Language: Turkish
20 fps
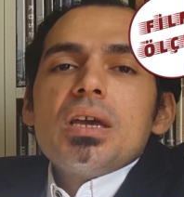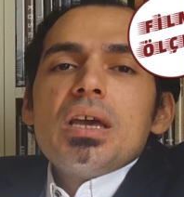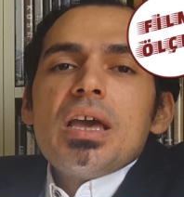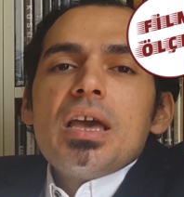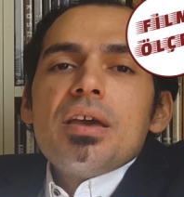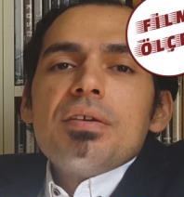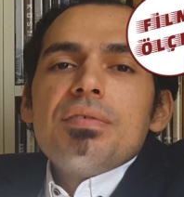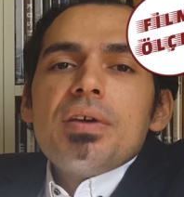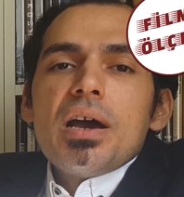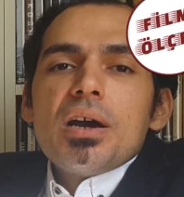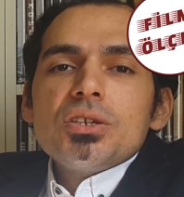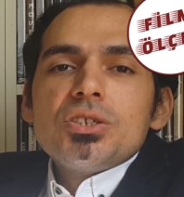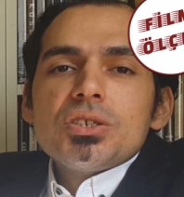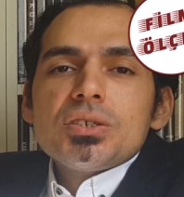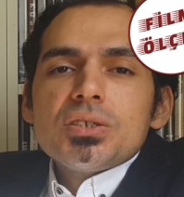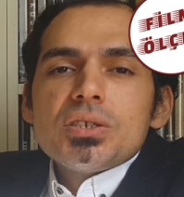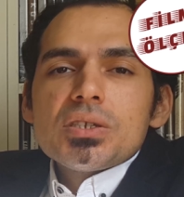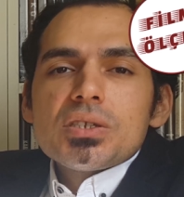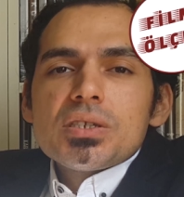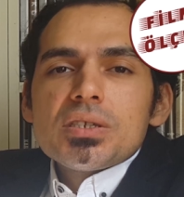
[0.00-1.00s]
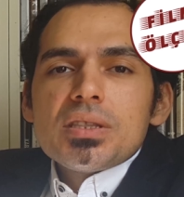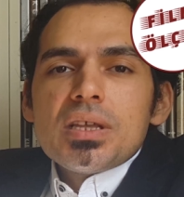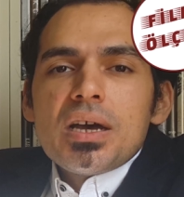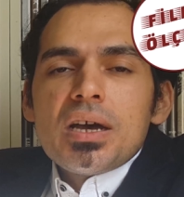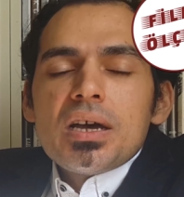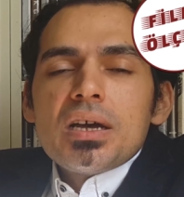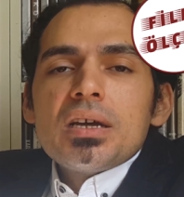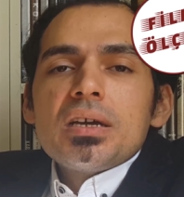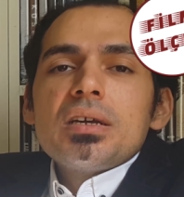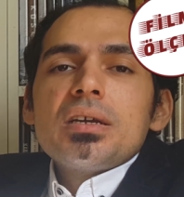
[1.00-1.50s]
E, ve açıkçası
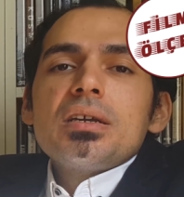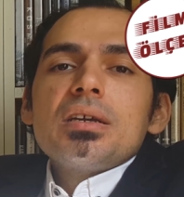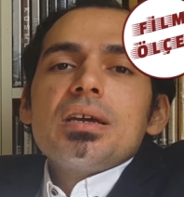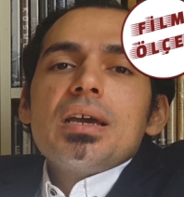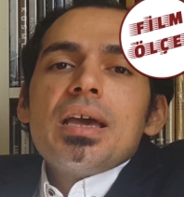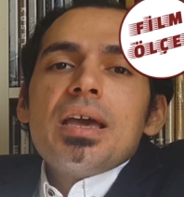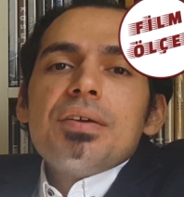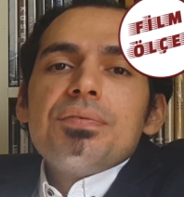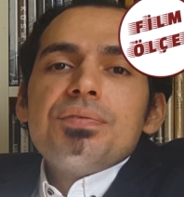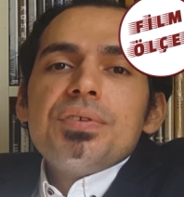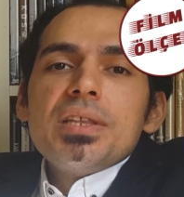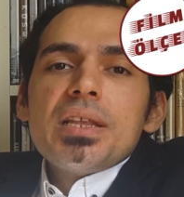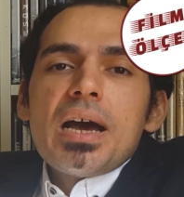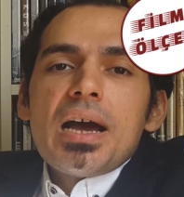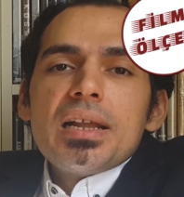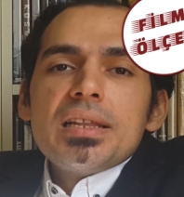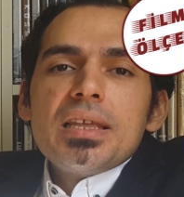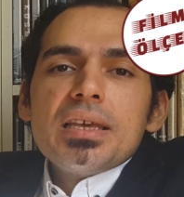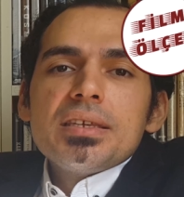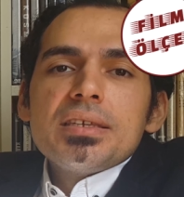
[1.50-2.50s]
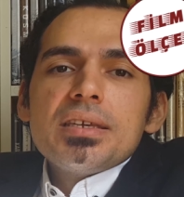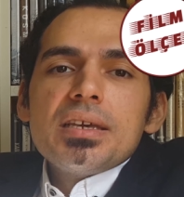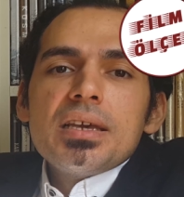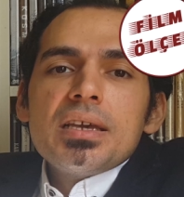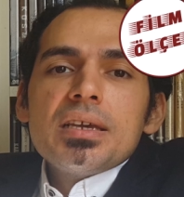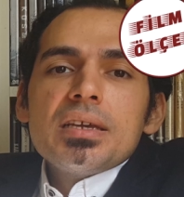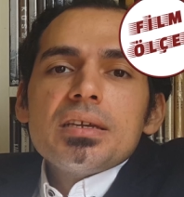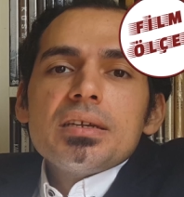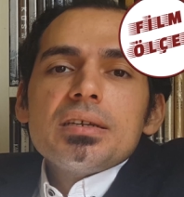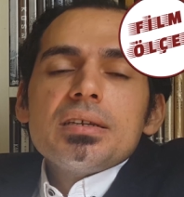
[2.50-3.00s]
da e,
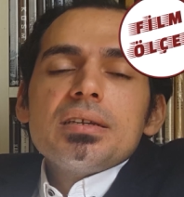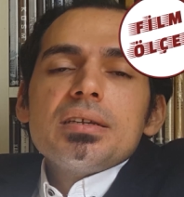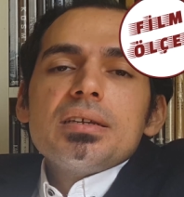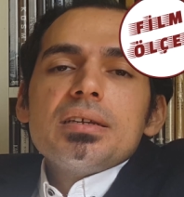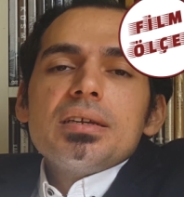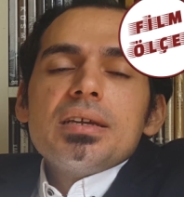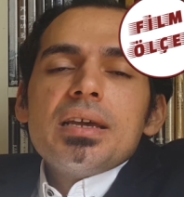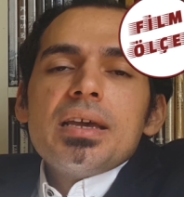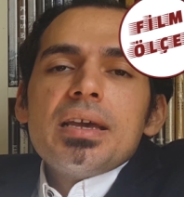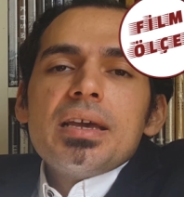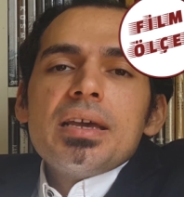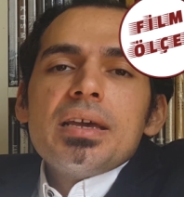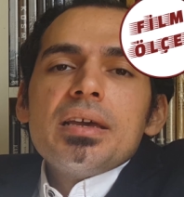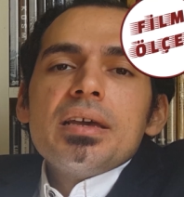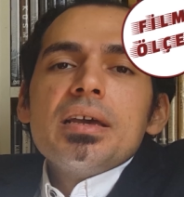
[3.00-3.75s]
finaldeki e,